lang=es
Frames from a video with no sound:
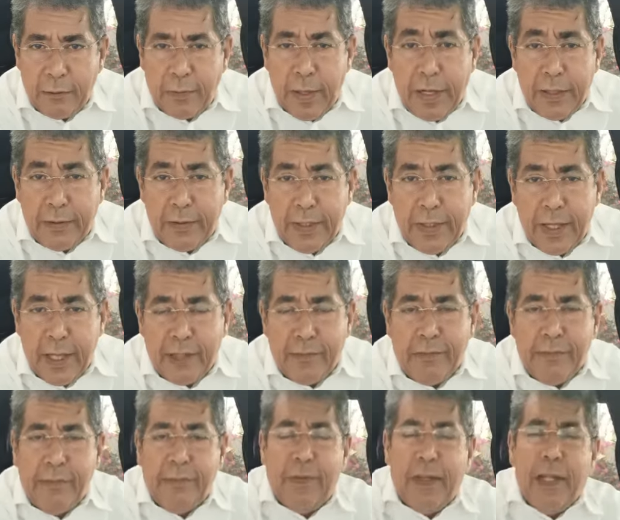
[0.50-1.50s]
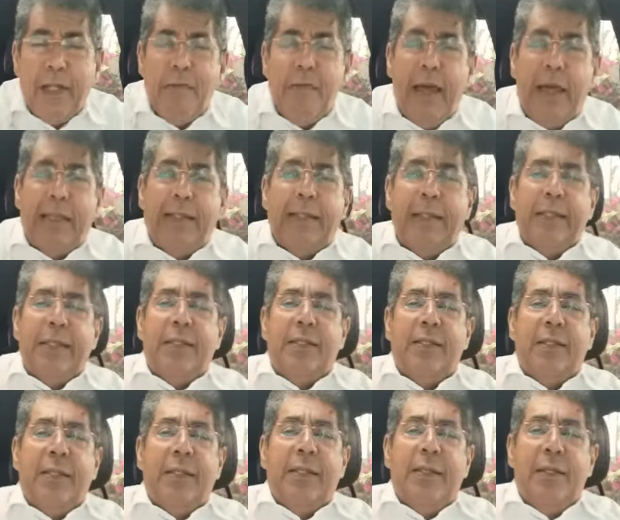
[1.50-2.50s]
Feliz día, feliz
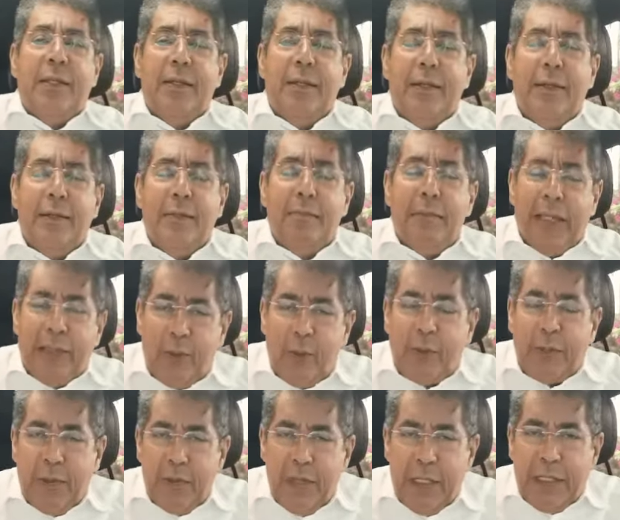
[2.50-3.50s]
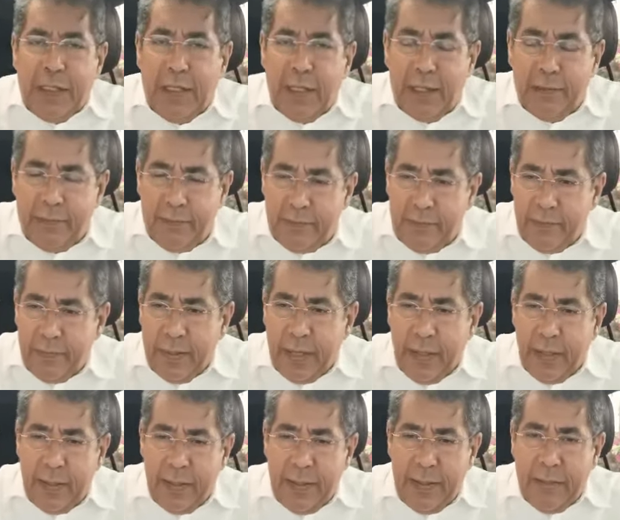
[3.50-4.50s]
martes. Más optimista,
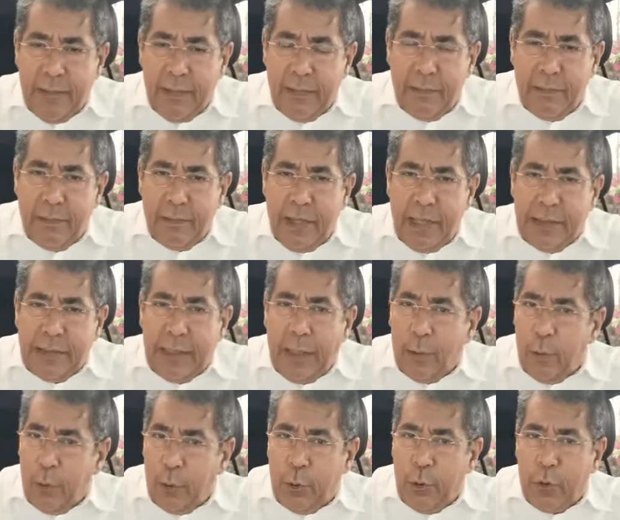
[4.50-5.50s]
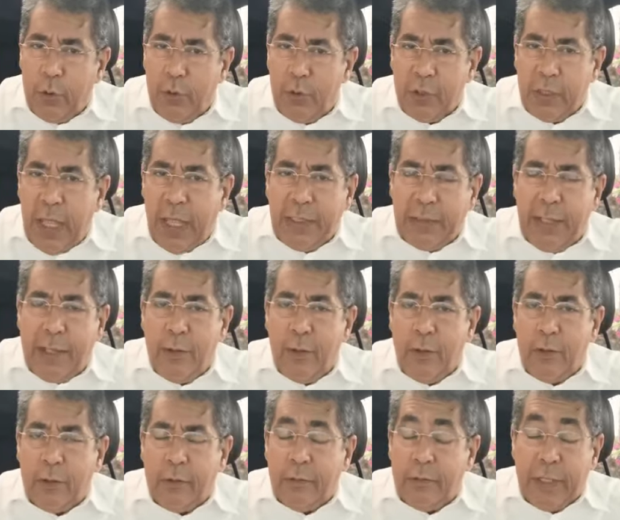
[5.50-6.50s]
más a gusto con lo que ha
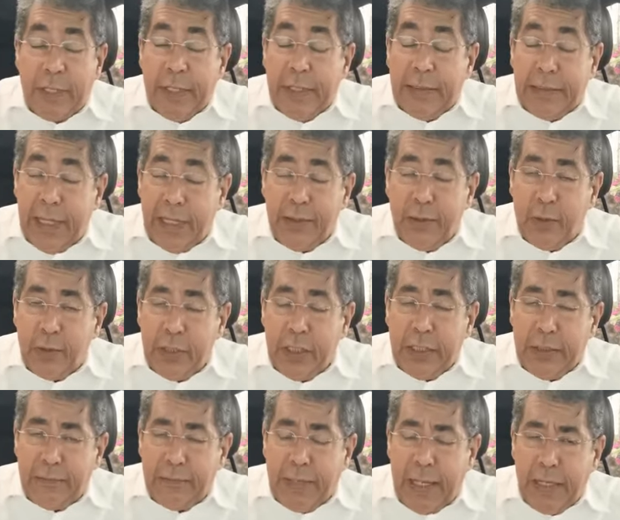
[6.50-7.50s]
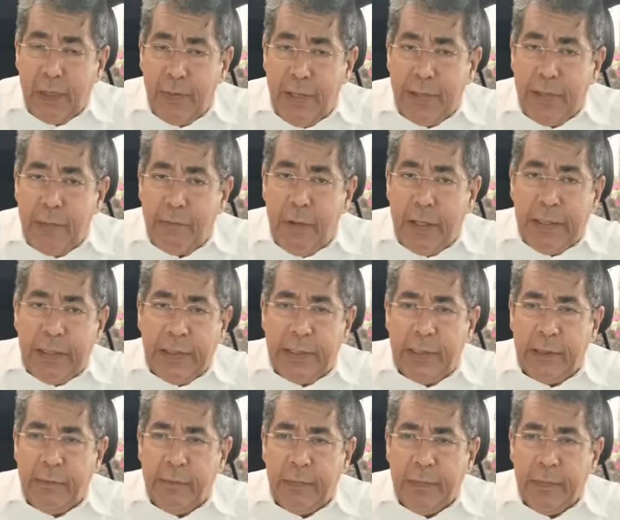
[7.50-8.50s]
estado registrándose a nivel del
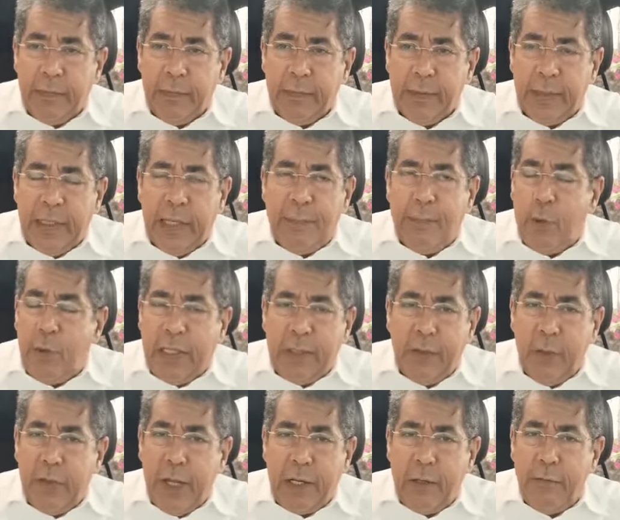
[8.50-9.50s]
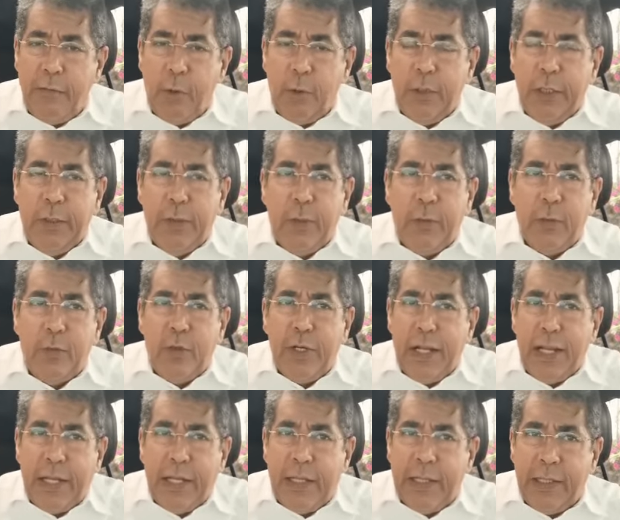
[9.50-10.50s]
país. La población ha respondido con
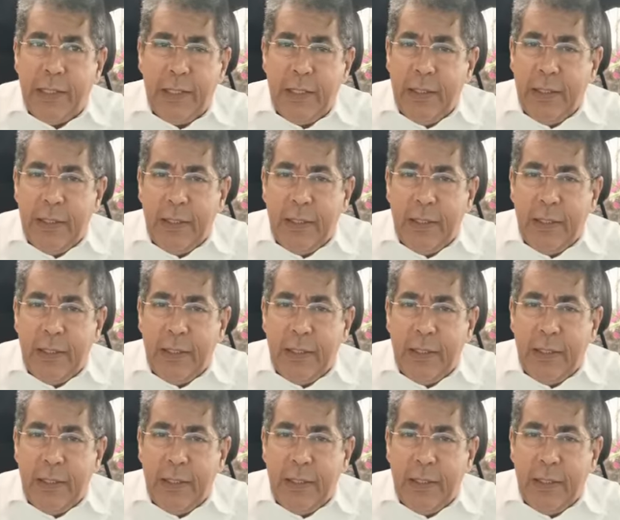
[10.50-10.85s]
una,